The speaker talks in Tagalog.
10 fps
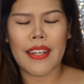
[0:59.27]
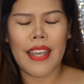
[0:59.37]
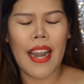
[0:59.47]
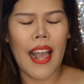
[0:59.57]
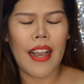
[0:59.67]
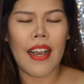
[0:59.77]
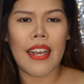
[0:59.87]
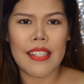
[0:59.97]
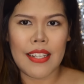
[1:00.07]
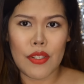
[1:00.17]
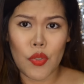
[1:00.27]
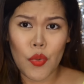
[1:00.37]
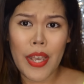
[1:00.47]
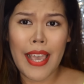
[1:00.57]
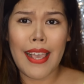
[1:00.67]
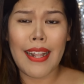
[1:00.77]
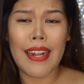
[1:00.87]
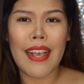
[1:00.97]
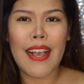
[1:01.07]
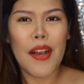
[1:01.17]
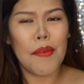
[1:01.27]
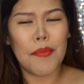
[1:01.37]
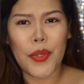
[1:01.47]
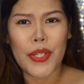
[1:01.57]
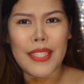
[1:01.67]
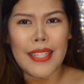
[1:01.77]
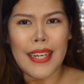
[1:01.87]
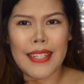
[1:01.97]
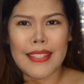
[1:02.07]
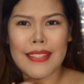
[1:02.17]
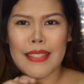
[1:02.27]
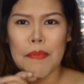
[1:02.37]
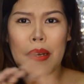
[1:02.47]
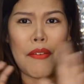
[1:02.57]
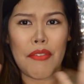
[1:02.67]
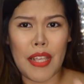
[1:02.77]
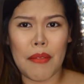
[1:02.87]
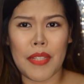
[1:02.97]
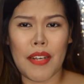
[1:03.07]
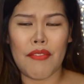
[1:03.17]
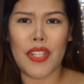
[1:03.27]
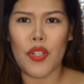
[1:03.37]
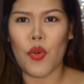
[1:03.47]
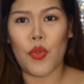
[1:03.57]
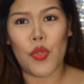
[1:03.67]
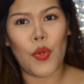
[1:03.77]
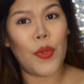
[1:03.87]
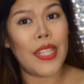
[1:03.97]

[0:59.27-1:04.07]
kailangang asikasuhin more than sa pag-film ng video. So,